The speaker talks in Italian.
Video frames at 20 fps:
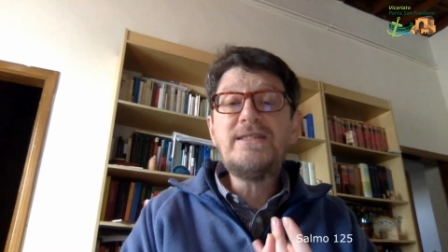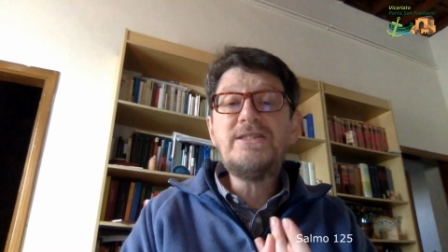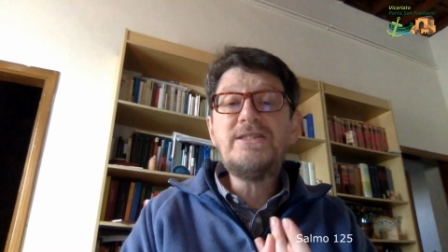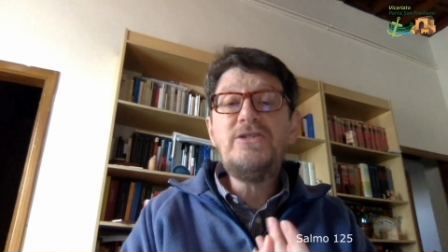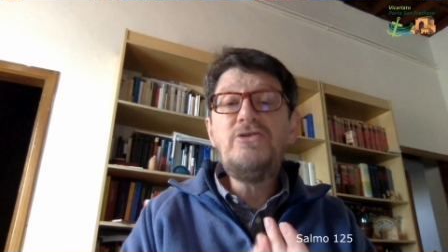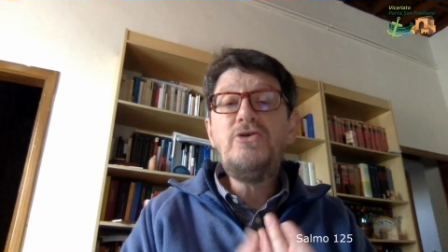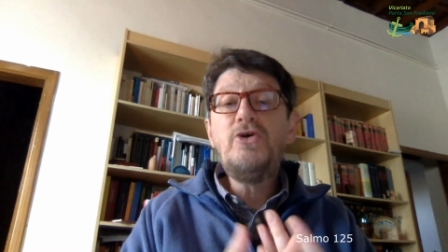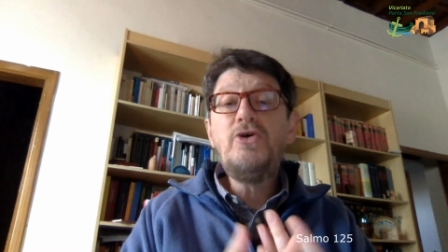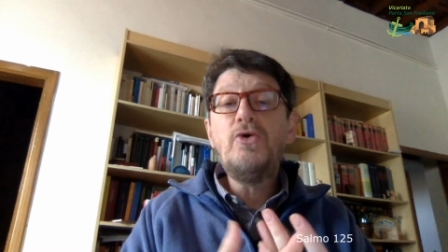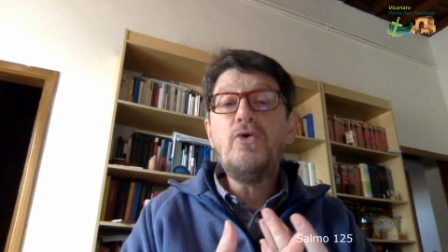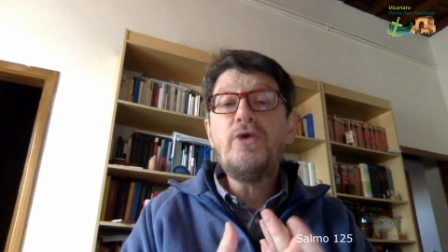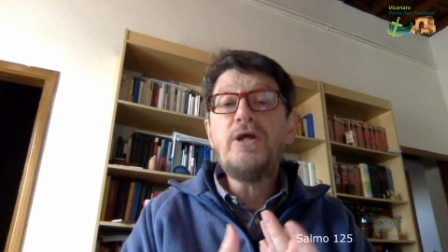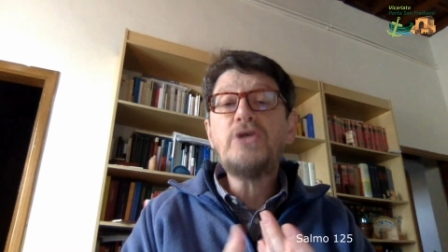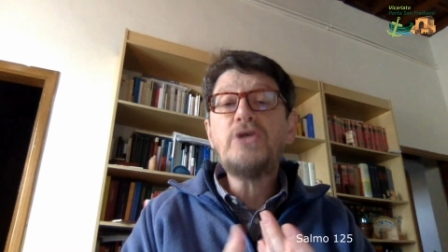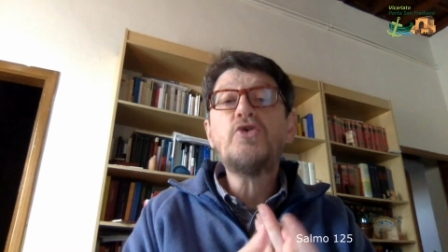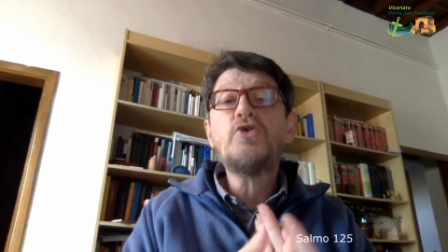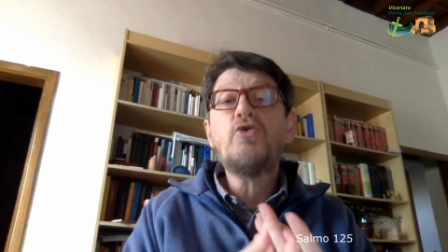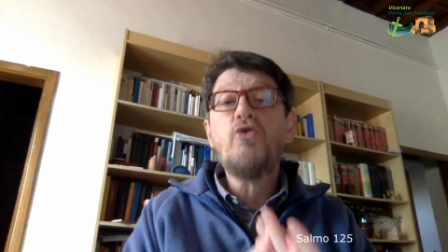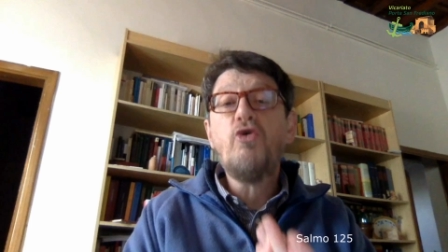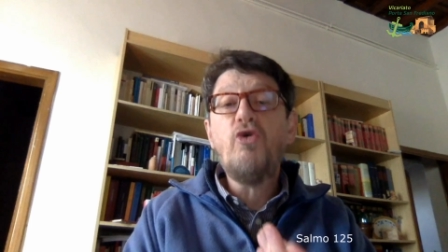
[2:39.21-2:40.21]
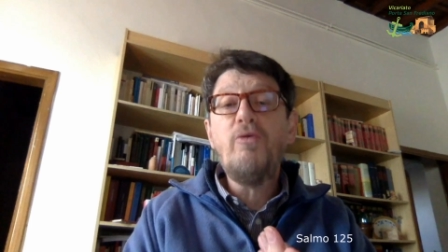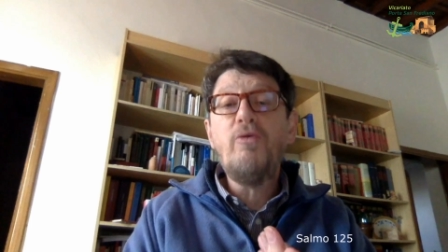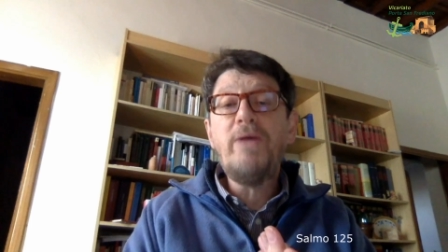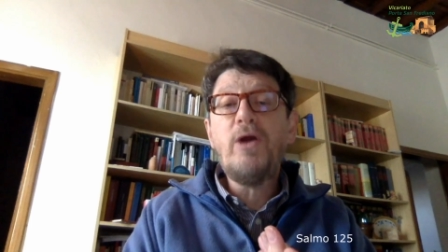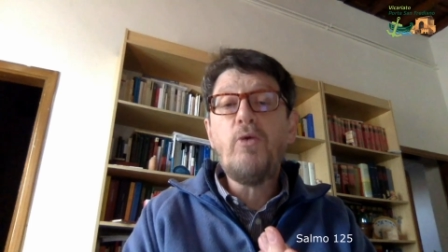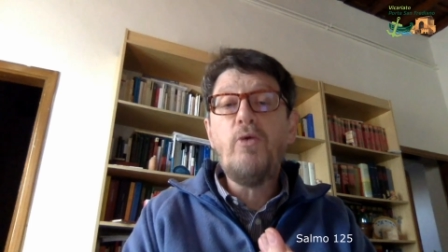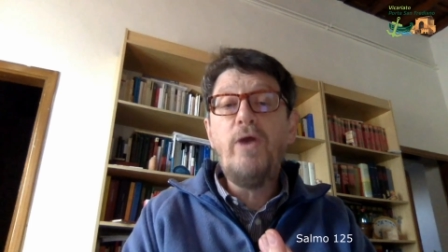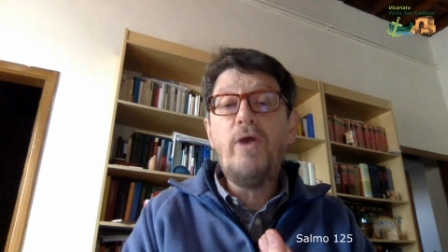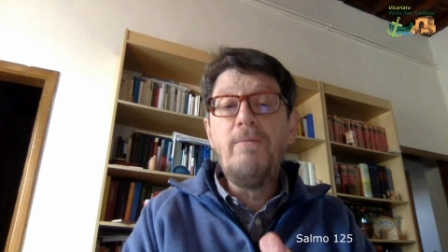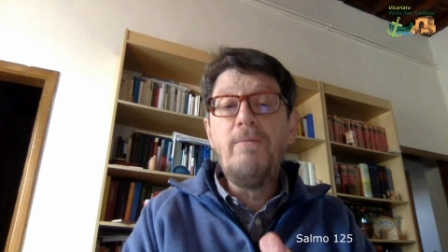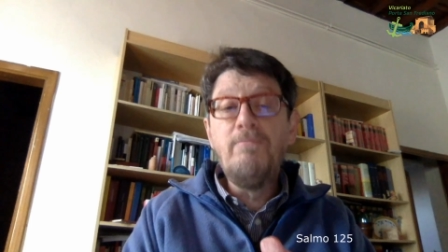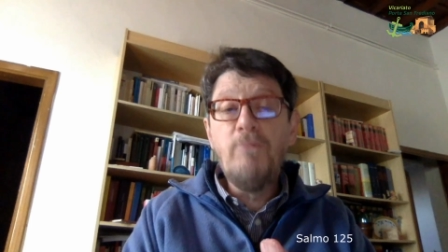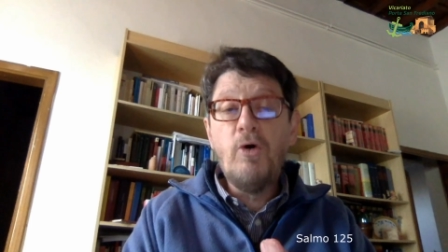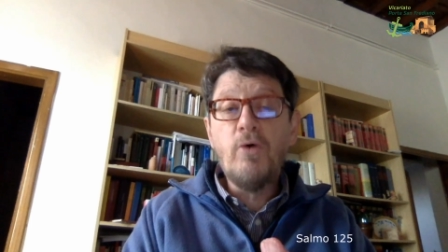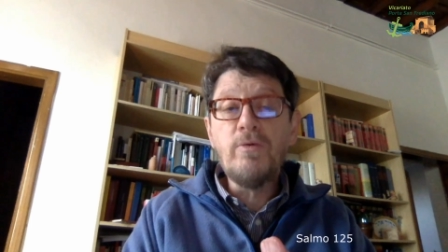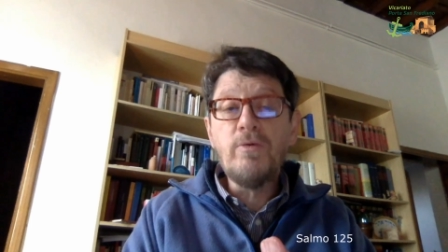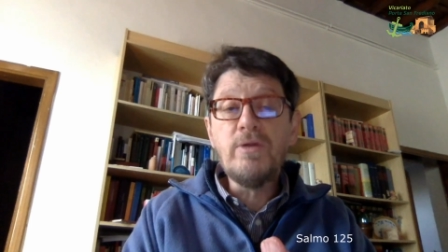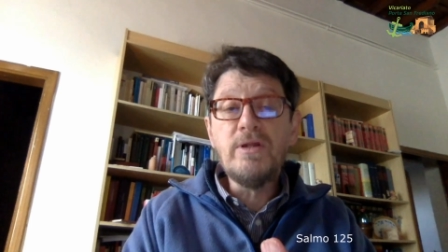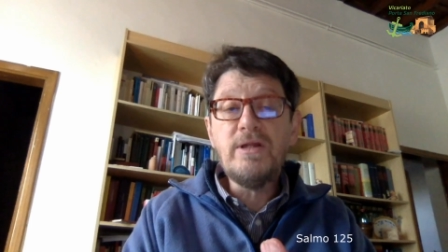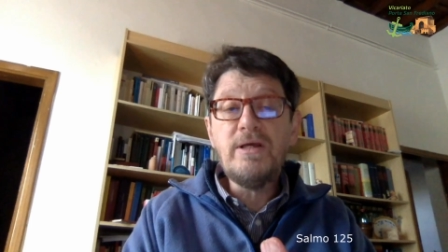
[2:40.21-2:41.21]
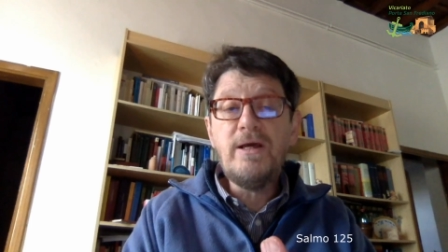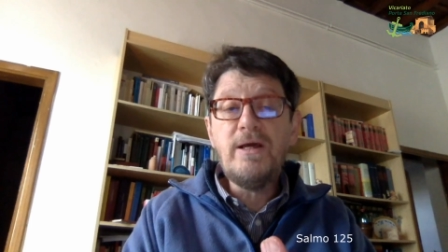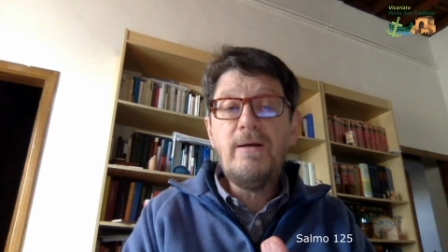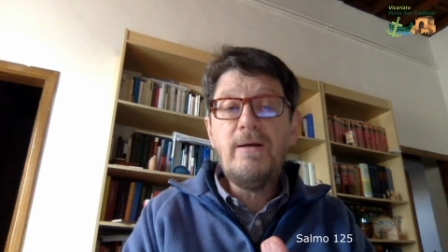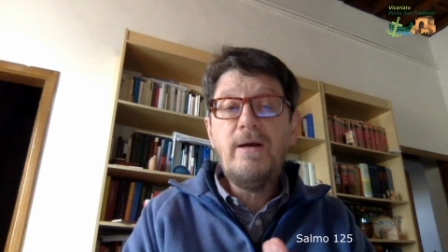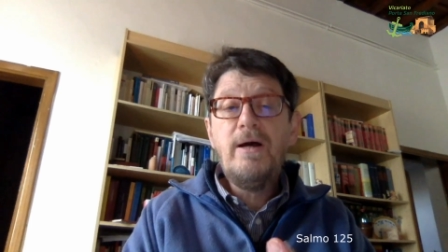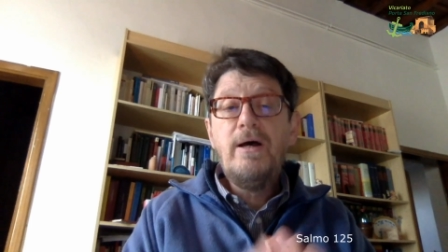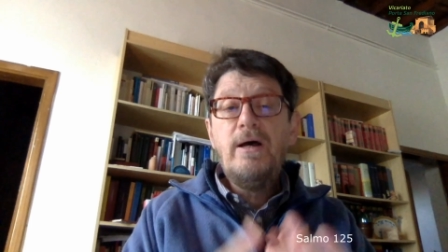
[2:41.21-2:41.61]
Signore sono come quel monte.